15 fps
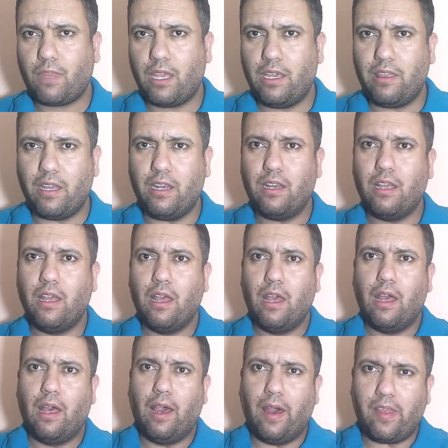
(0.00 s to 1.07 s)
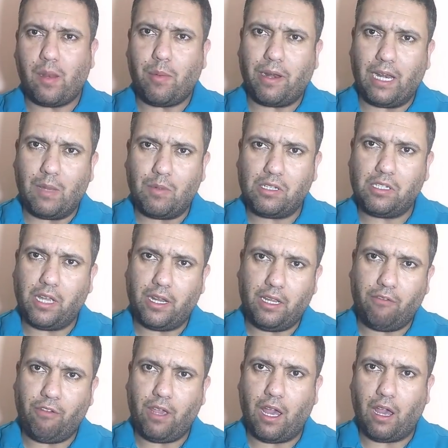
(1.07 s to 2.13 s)
اذا هذا البرنامج
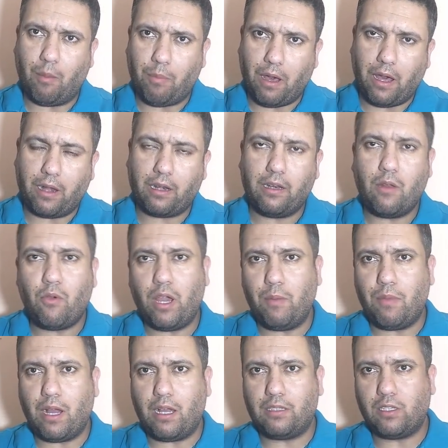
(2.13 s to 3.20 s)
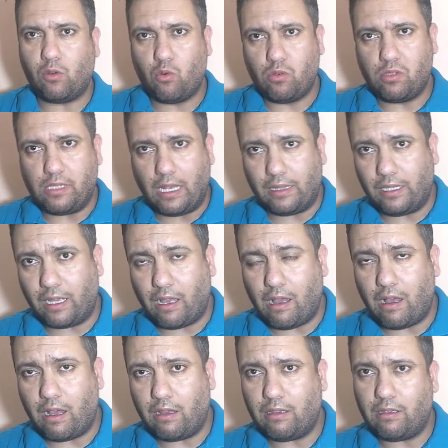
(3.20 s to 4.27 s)
يعني فيه اخبار نوعا ما تكون
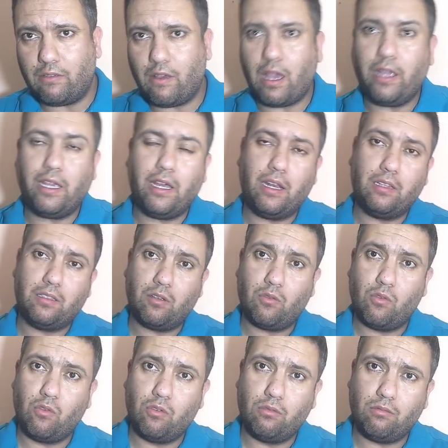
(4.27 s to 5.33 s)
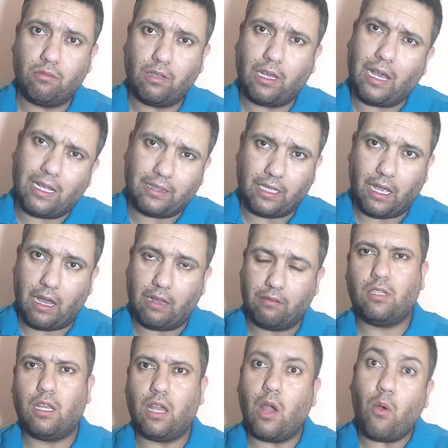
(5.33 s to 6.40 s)
صادقه احيانا تكون خاطئه
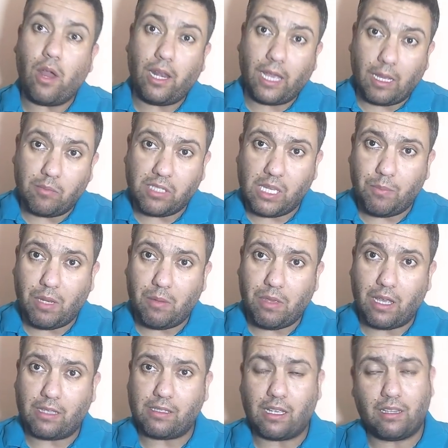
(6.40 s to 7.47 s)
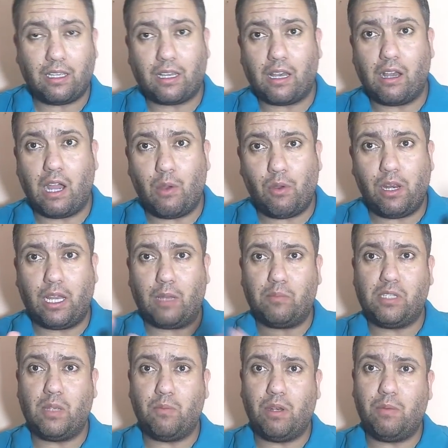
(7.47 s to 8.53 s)
حوالي 50% صادقه حوالي
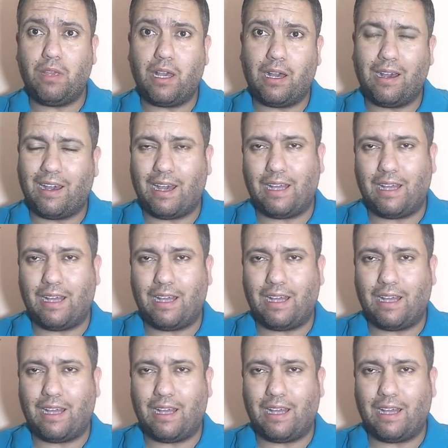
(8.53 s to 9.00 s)
50%